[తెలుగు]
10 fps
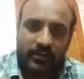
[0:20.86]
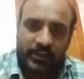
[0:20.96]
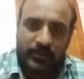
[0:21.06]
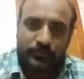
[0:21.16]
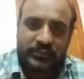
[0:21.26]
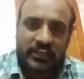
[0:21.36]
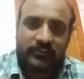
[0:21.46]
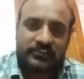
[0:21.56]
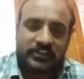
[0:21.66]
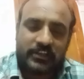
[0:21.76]
రేపు
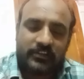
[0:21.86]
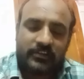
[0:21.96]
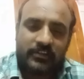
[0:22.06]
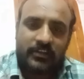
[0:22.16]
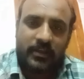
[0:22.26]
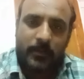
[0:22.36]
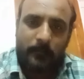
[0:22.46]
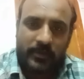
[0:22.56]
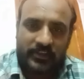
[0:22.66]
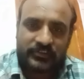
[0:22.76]
జరగవలసిన
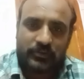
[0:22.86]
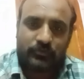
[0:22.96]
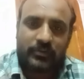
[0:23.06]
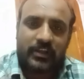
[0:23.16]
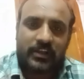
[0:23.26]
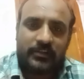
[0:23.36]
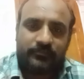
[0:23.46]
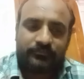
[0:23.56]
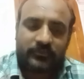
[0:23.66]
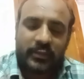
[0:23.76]
పరీక్షలు కూడా
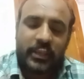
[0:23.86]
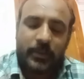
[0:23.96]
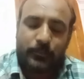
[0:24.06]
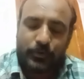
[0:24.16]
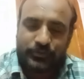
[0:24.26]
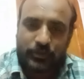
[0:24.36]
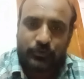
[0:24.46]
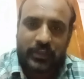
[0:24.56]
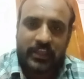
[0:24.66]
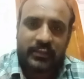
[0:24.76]
ఎప్పుడు
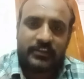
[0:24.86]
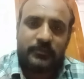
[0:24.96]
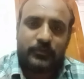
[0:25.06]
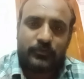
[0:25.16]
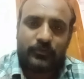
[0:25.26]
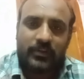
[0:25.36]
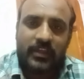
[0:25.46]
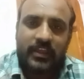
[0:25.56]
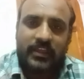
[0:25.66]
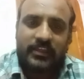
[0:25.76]
జరుగుతాయనేది మీకు
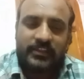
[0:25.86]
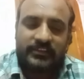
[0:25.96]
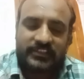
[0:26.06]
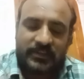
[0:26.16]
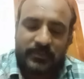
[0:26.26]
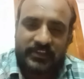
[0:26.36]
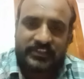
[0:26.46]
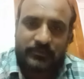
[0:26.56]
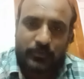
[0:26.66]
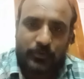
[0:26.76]

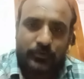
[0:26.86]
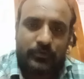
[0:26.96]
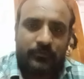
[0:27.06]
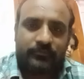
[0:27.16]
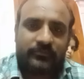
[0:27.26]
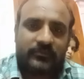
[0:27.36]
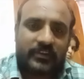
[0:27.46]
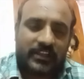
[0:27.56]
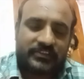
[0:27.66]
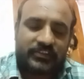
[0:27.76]
సిబిఎస్ఈ బోర్డు
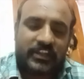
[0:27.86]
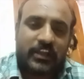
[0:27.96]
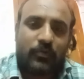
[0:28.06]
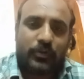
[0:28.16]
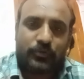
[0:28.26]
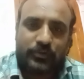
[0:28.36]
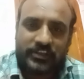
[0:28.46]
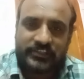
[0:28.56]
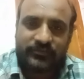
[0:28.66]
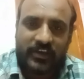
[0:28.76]
ఖచ్చితంగా ఒక
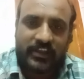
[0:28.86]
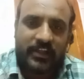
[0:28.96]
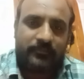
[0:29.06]
నోటీస్ ద్వారా